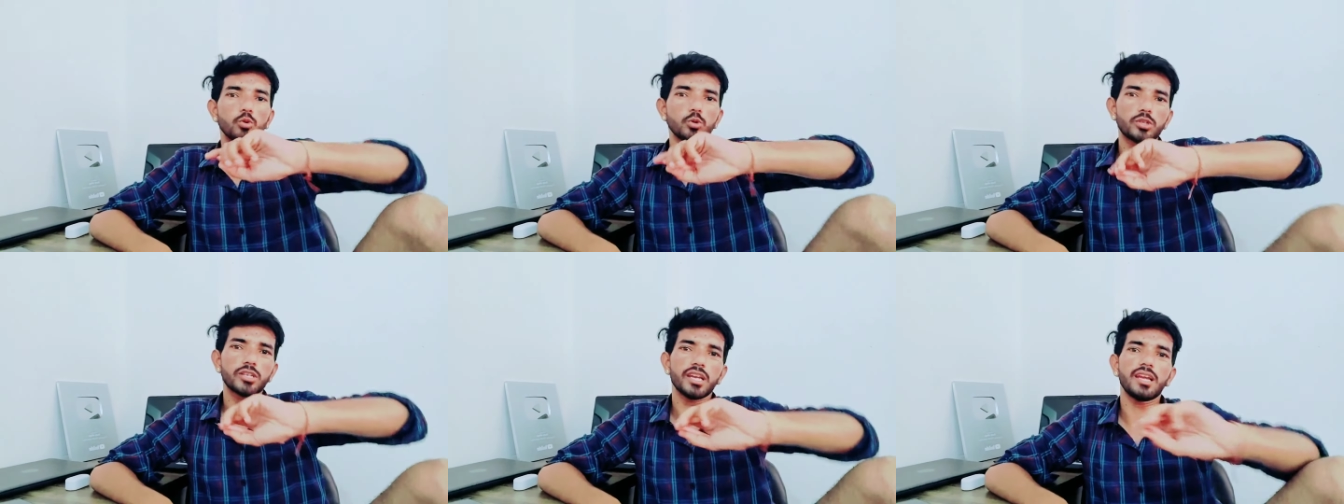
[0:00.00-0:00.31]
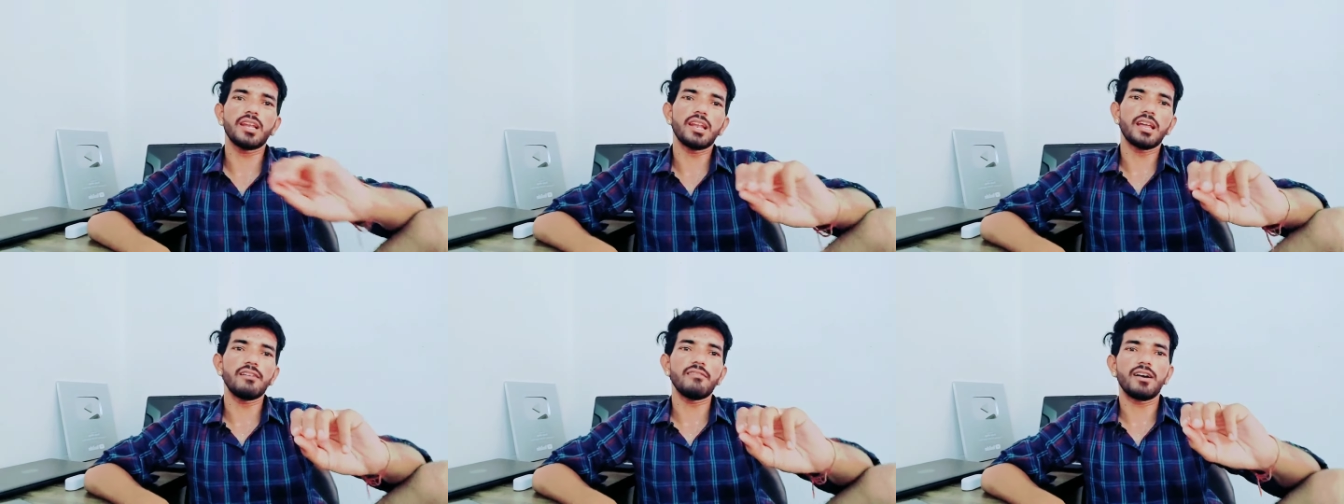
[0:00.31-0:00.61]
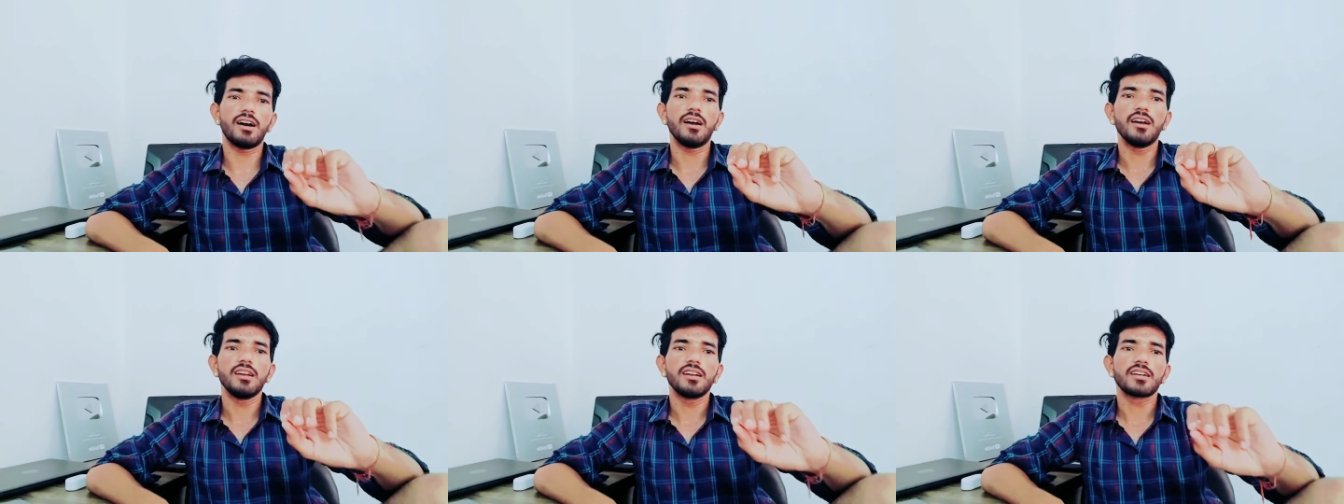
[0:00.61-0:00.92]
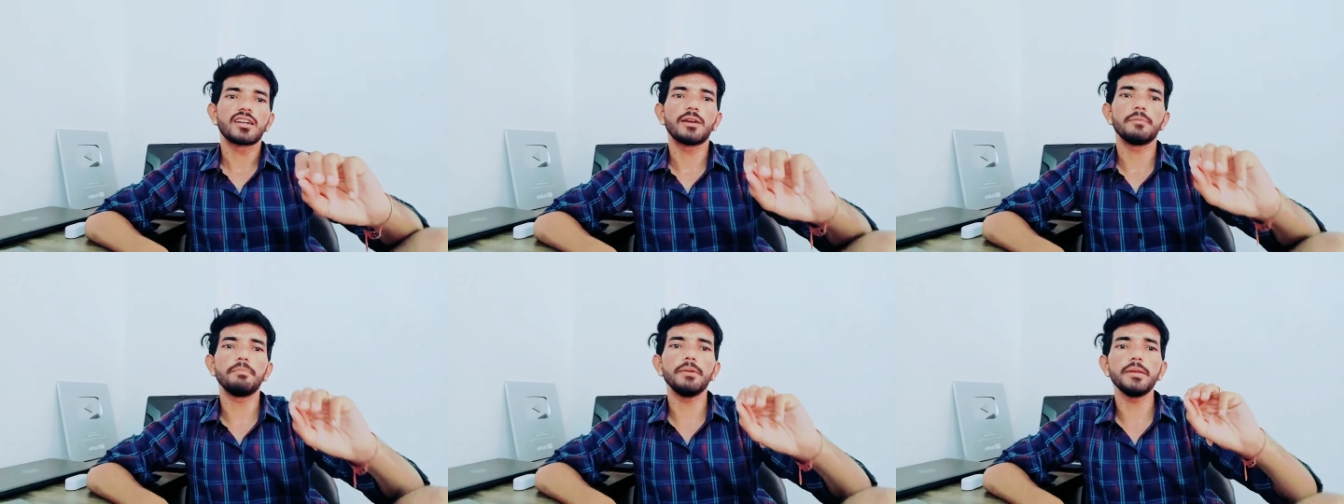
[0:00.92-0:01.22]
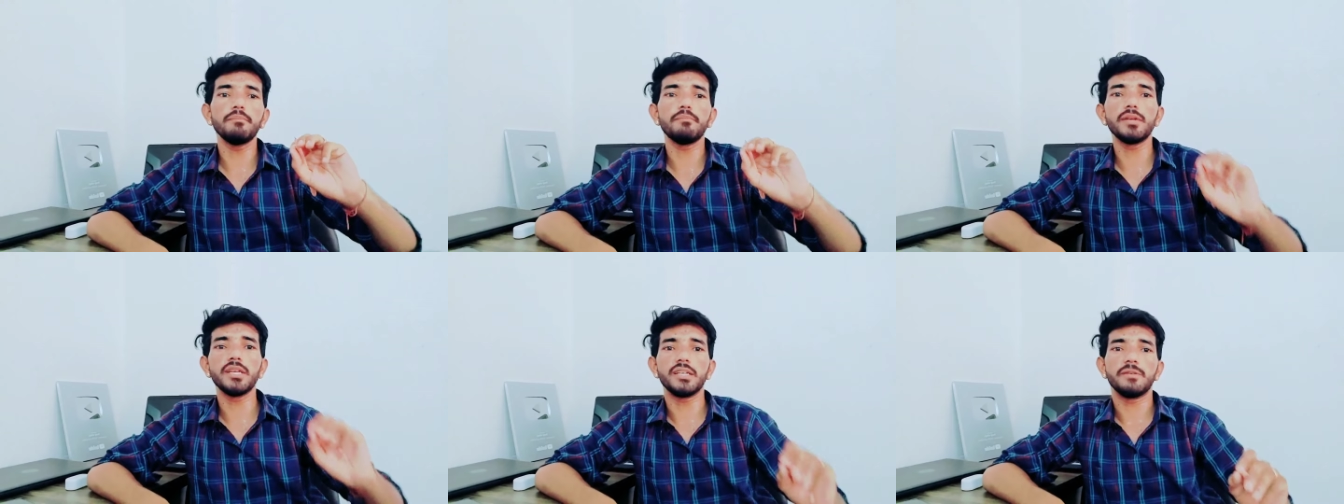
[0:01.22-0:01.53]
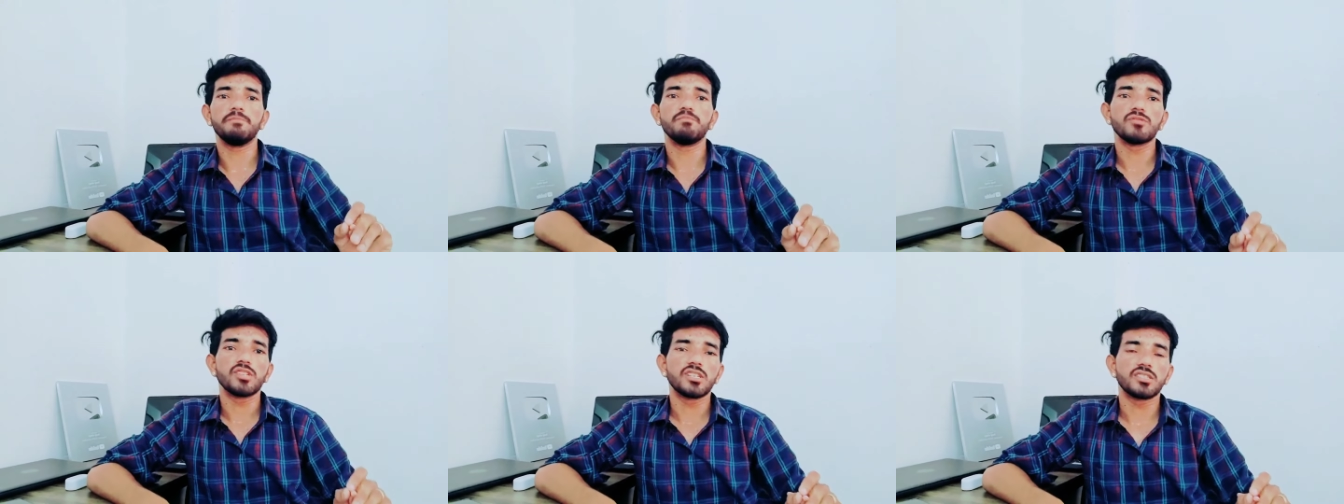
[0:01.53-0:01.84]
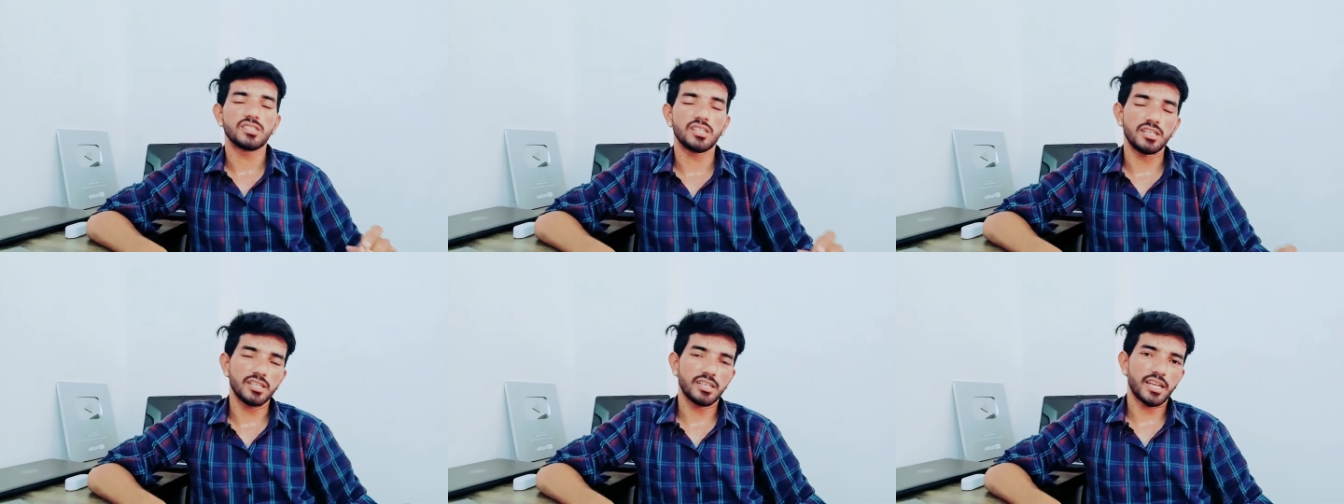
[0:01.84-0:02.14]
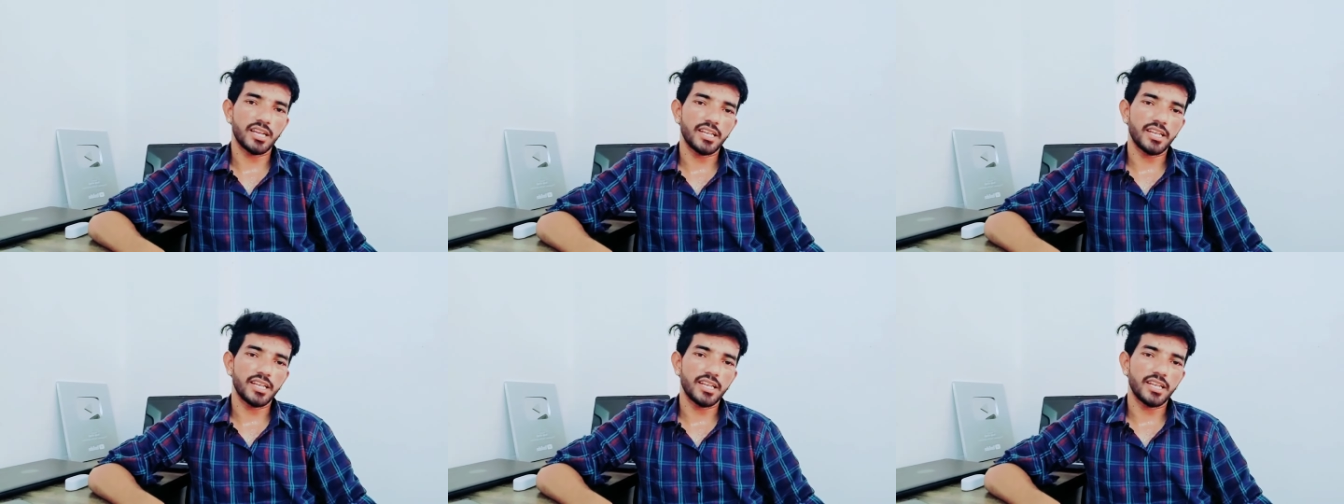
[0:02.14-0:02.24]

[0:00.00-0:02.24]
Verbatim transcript: उसके अलावा कभी भी आ,